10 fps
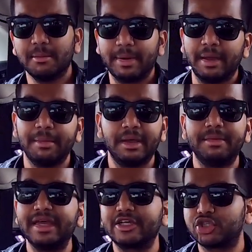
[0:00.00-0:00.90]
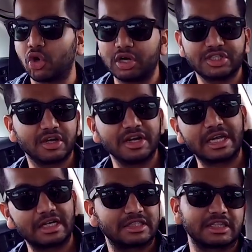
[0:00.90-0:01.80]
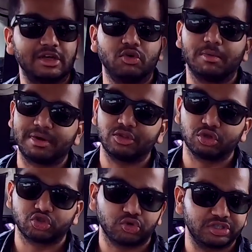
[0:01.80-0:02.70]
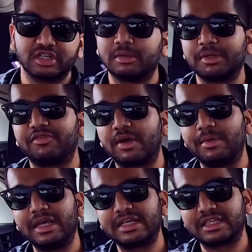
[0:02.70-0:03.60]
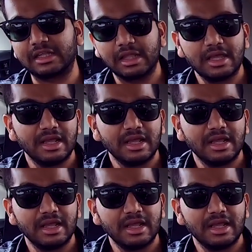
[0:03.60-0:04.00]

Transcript: मैं मे भी एक शॉर्ट जर्नी कर सकता हूँ अपने दोस्तों के साथ अपनी फैमिली के साथ